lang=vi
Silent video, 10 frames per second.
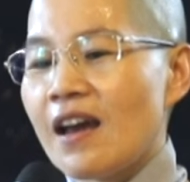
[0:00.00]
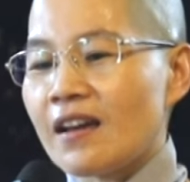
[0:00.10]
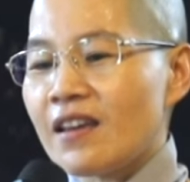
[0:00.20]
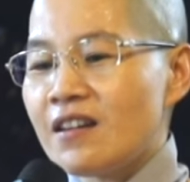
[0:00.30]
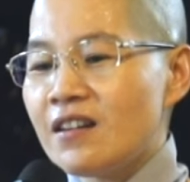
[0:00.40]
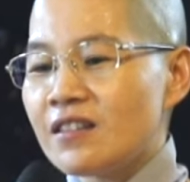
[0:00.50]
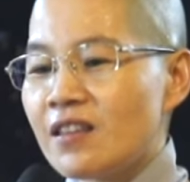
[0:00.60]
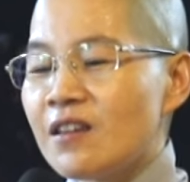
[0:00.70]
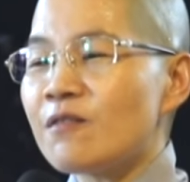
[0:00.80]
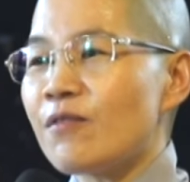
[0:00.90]
là cái người
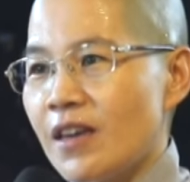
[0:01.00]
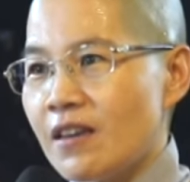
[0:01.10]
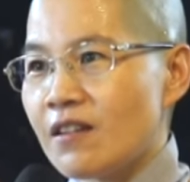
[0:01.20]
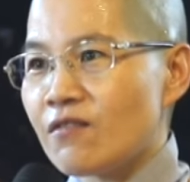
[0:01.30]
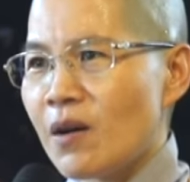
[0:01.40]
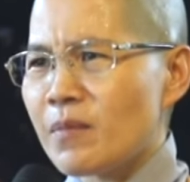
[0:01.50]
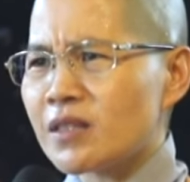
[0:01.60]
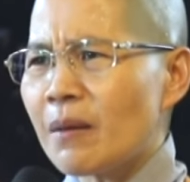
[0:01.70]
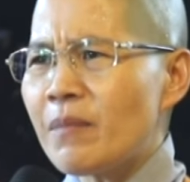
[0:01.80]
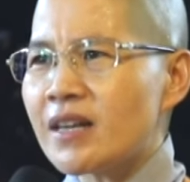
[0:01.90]
thiên vị và
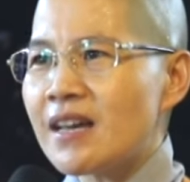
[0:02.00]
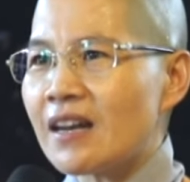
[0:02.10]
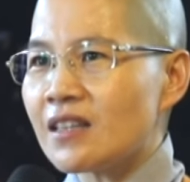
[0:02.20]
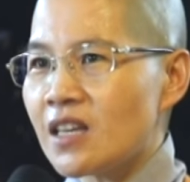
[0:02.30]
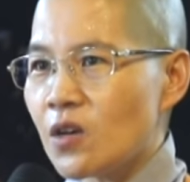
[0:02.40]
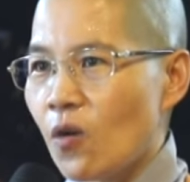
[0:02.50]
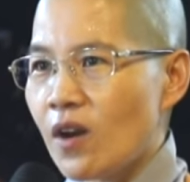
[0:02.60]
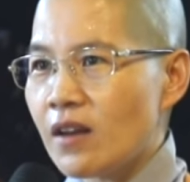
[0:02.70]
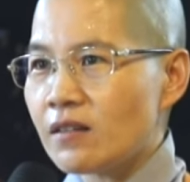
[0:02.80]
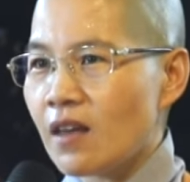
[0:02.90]
mình, tâm mình ganh tỳ
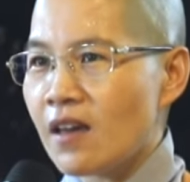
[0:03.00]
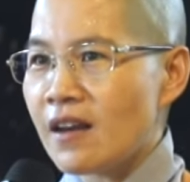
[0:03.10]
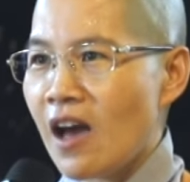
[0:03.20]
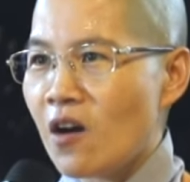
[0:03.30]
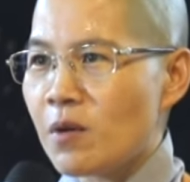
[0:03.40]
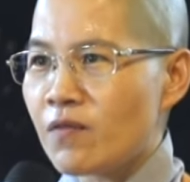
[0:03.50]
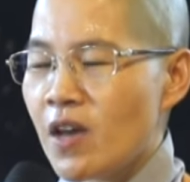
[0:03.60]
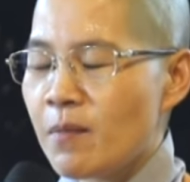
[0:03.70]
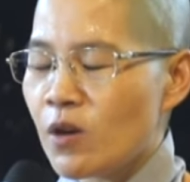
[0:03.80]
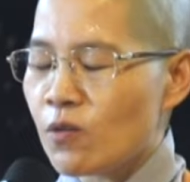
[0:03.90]
nổi lên thế nào mình
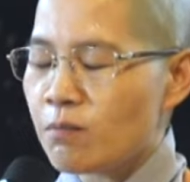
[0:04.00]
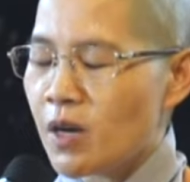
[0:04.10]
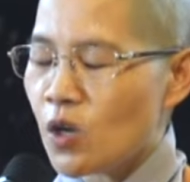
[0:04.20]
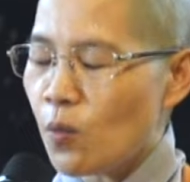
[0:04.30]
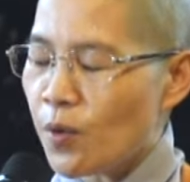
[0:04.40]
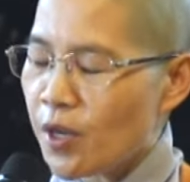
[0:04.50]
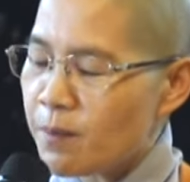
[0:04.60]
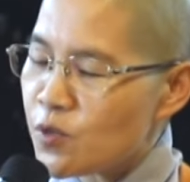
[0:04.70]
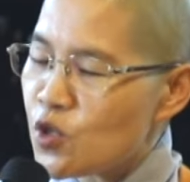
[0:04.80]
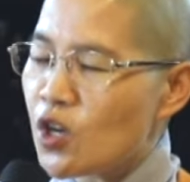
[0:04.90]
về mình mình cũng
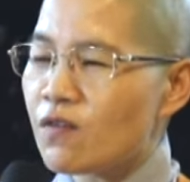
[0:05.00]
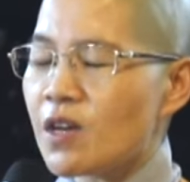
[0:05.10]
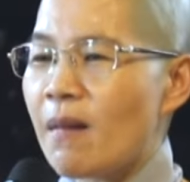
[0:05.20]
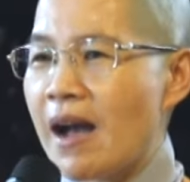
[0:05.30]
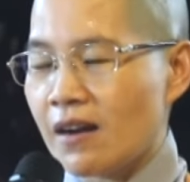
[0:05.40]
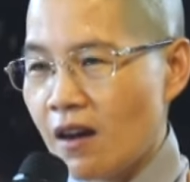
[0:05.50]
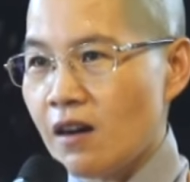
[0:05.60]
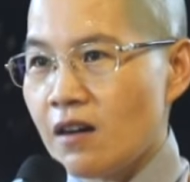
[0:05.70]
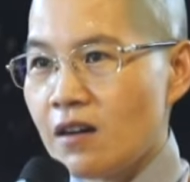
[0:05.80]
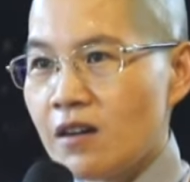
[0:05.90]
kiếm chiền với bạn
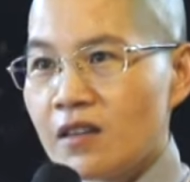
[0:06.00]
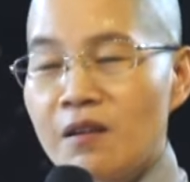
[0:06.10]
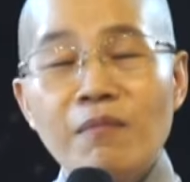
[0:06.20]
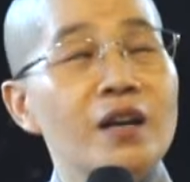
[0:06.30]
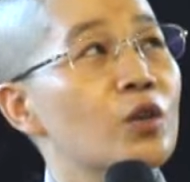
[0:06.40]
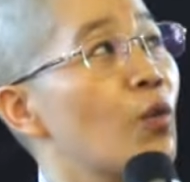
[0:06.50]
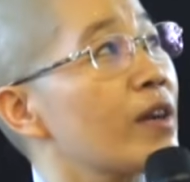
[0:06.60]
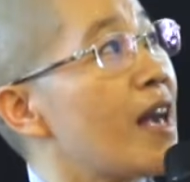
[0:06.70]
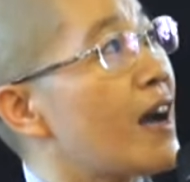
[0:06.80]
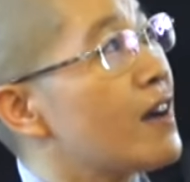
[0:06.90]
đó thì mình
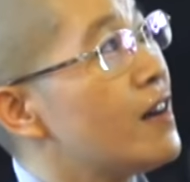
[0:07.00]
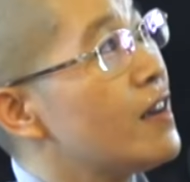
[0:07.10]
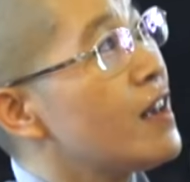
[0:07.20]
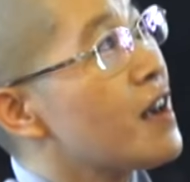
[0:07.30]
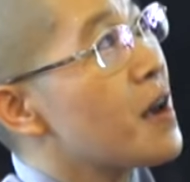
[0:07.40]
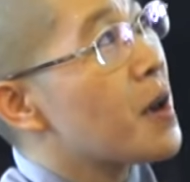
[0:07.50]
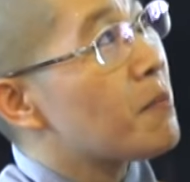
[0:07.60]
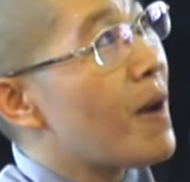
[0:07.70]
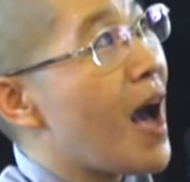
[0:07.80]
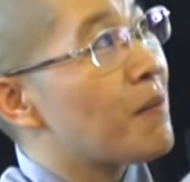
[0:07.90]
thuộc dạng người
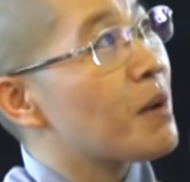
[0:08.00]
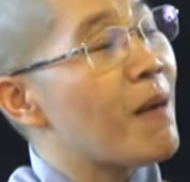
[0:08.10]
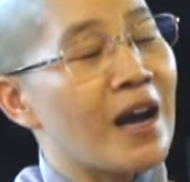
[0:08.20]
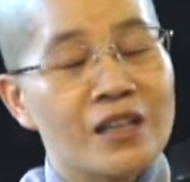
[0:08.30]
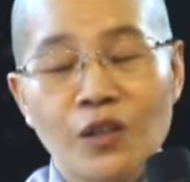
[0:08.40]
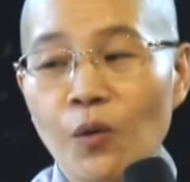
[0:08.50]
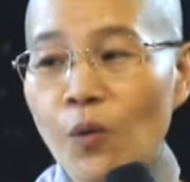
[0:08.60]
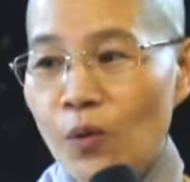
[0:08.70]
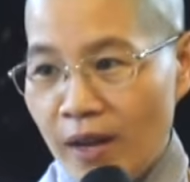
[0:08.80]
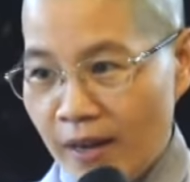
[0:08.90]
bạn mà bạn
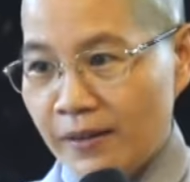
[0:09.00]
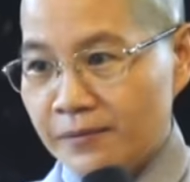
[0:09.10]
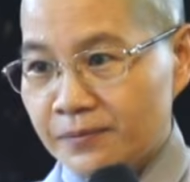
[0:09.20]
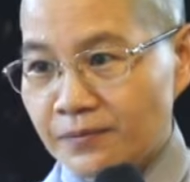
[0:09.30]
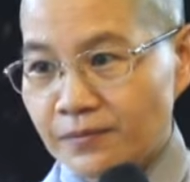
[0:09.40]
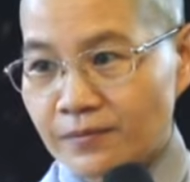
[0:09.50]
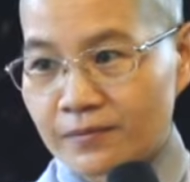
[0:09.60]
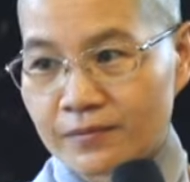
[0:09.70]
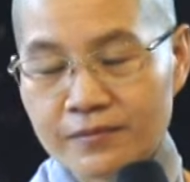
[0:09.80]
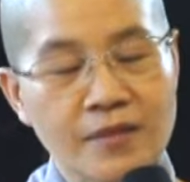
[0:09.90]
thù này
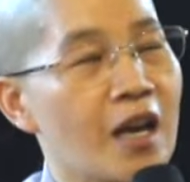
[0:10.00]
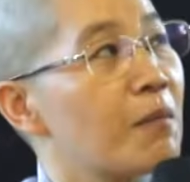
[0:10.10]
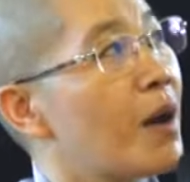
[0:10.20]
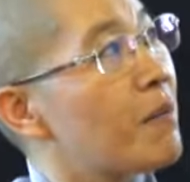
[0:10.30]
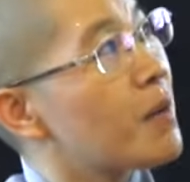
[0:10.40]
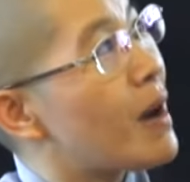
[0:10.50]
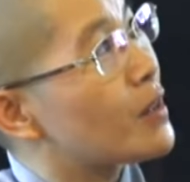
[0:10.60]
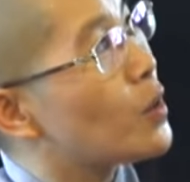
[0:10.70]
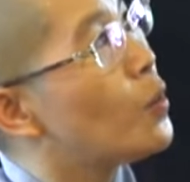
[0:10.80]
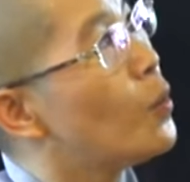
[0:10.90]
Đã, dạ, bạn
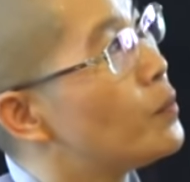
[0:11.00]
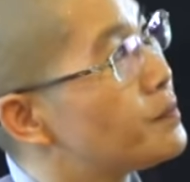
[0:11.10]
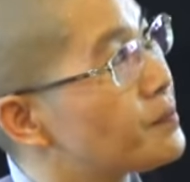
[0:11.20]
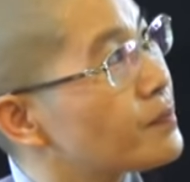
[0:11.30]
bạn thù